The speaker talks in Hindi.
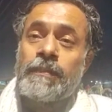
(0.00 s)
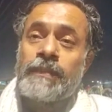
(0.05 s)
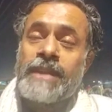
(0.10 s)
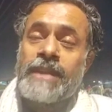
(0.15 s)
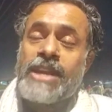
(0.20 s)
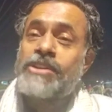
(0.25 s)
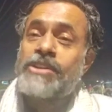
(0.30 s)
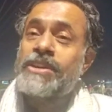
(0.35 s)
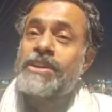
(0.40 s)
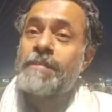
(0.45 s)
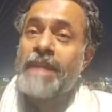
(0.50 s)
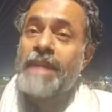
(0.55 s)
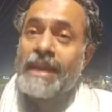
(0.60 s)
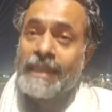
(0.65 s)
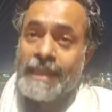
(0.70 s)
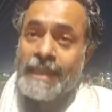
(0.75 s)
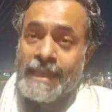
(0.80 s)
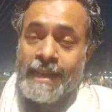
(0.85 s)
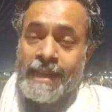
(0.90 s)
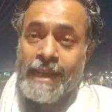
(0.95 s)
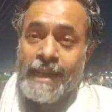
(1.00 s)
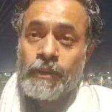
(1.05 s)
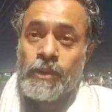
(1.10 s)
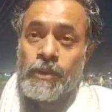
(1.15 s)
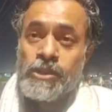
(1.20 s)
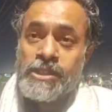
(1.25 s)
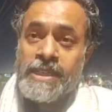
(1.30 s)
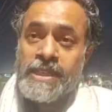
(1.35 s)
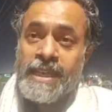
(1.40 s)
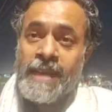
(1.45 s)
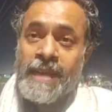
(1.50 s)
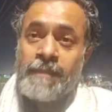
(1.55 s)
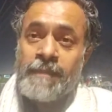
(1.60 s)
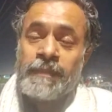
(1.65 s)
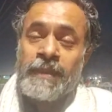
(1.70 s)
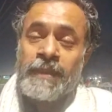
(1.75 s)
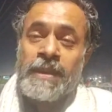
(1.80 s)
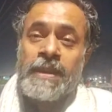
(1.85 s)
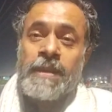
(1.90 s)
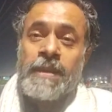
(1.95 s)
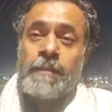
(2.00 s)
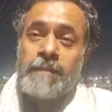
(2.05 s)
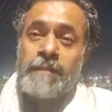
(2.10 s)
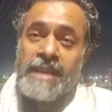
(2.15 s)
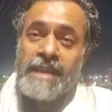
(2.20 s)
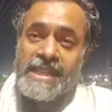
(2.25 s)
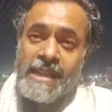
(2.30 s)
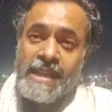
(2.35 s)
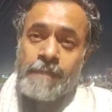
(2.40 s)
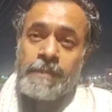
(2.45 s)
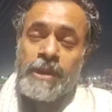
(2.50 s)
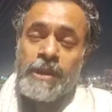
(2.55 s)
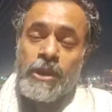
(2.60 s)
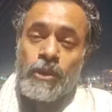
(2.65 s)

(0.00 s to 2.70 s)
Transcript: देश के बाकी इलाकों से है बीजेपी